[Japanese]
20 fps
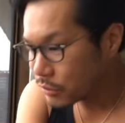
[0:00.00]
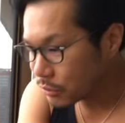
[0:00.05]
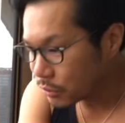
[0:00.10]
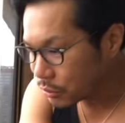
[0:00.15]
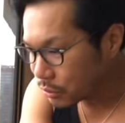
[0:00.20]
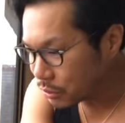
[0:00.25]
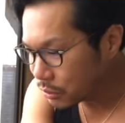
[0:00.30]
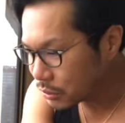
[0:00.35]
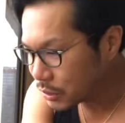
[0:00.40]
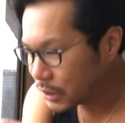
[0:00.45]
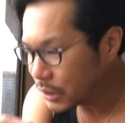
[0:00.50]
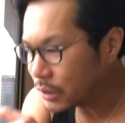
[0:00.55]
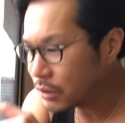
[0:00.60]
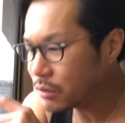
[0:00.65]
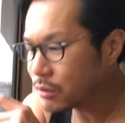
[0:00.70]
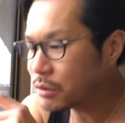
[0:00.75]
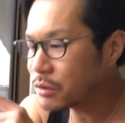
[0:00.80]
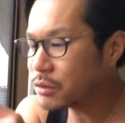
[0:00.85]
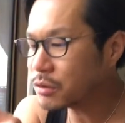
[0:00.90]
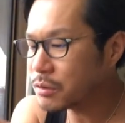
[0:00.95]
その工程
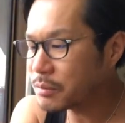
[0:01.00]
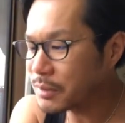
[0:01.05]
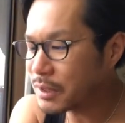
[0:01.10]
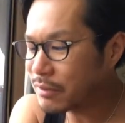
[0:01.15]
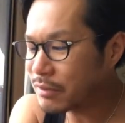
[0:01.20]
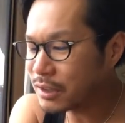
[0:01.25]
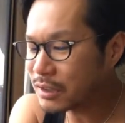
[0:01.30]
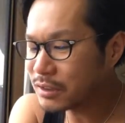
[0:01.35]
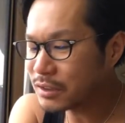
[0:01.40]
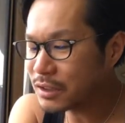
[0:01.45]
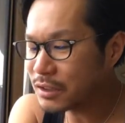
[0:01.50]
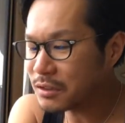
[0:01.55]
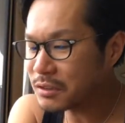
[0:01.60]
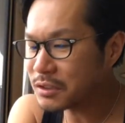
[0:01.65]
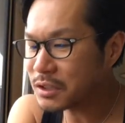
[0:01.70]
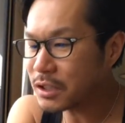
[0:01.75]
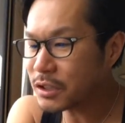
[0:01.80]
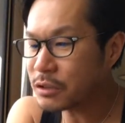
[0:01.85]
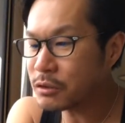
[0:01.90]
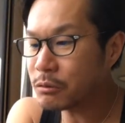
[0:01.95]
ぐるぐる回ってる
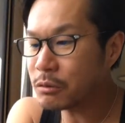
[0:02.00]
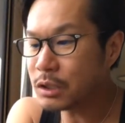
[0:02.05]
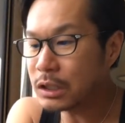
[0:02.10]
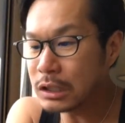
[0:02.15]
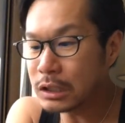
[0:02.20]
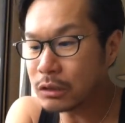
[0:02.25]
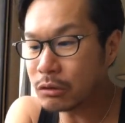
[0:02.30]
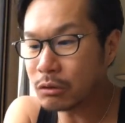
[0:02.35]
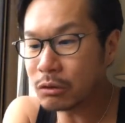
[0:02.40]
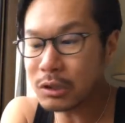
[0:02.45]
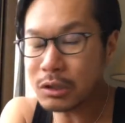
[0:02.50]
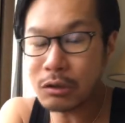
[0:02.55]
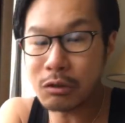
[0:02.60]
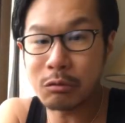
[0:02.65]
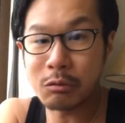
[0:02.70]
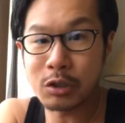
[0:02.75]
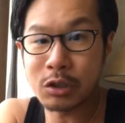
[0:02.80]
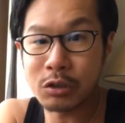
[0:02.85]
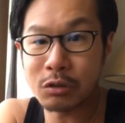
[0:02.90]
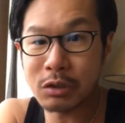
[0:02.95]
作業を一個一個
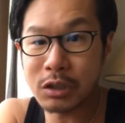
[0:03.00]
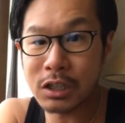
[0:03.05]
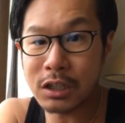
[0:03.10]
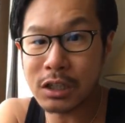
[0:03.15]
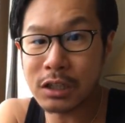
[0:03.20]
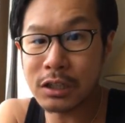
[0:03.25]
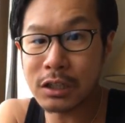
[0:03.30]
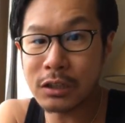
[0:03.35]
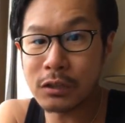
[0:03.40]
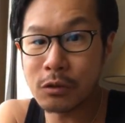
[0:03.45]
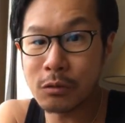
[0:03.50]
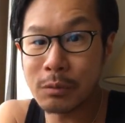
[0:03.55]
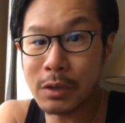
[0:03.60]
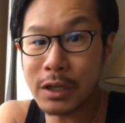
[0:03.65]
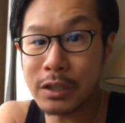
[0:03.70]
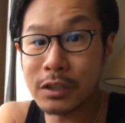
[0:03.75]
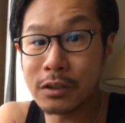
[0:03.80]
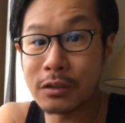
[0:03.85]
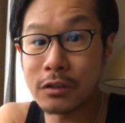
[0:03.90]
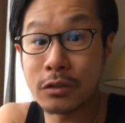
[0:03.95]
も人に聞かないと
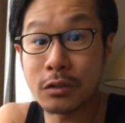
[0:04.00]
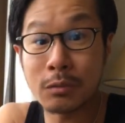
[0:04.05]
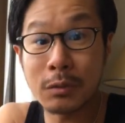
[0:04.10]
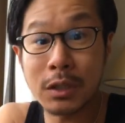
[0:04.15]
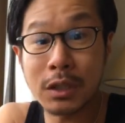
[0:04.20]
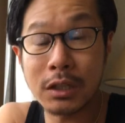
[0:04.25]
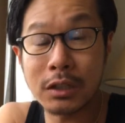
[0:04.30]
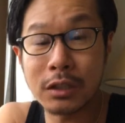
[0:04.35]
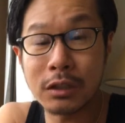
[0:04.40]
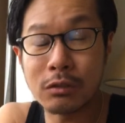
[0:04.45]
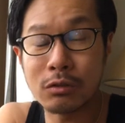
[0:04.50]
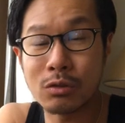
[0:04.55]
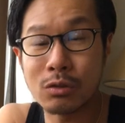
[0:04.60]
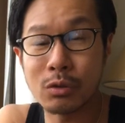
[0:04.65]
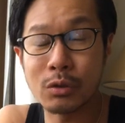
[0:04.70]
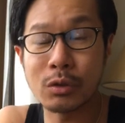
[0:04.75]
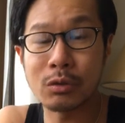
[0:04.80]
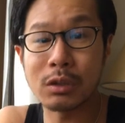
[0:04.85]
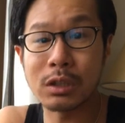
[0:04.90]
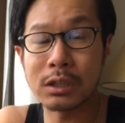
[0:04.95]
前に進めないっていう
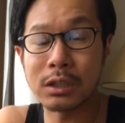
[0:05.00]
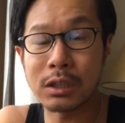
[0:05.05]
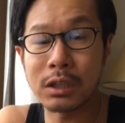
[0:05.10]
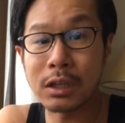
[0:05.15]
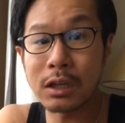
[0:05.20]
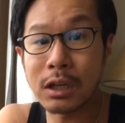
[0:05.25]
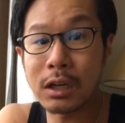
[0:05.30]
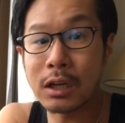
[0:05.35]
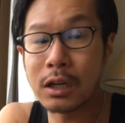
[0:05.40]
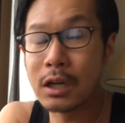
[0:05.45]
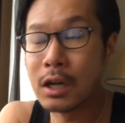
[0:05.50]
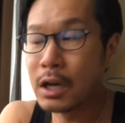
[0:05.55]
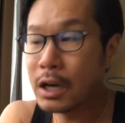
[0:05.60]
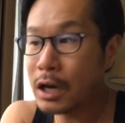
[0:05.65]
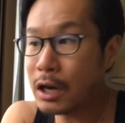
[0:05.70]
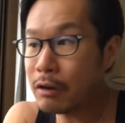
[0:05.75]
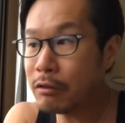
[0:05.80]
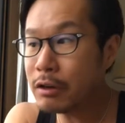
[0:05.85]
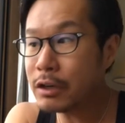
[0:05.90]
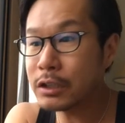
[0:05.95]
状況なんだから
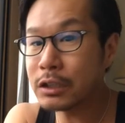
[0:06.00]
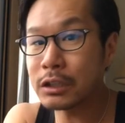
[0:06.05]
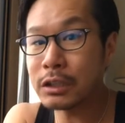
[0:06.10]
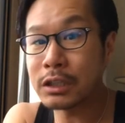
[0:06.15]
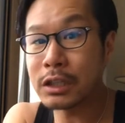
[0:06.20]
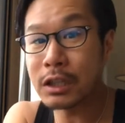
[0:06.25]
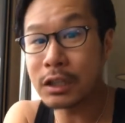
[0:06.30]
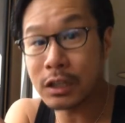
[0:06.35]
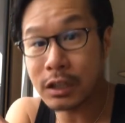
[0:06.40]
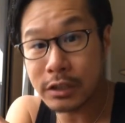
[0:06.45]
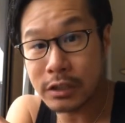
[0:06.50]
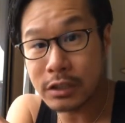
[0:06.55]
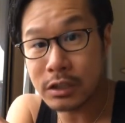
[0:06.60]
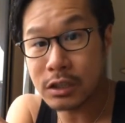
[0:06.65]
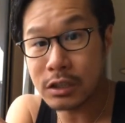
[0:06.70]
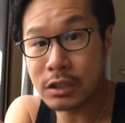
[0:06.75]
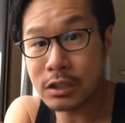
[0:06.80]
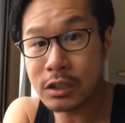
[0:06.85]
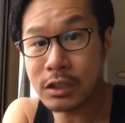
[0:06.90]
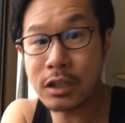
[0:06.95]
ハワイに行けない
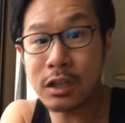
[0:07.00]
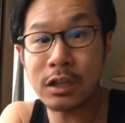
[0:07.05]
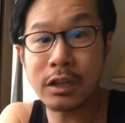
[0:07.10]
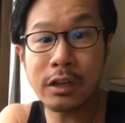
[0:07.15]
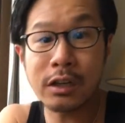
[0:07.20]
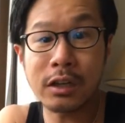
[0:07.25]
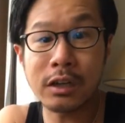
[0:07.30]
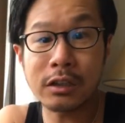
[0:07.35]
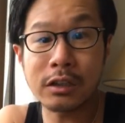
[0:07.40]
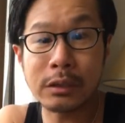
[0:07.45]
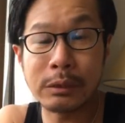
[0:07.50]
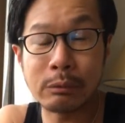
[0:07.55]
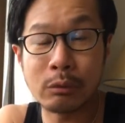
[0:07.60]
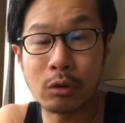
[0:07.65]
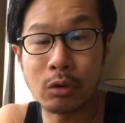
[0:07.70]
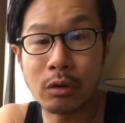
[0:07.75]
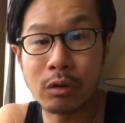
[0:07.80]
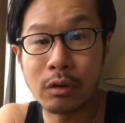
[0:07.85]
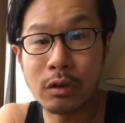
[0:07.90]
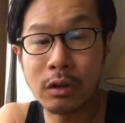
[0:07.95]
し時間かかって
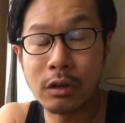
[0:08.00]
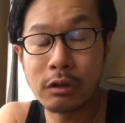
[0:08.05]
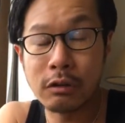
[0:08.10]
も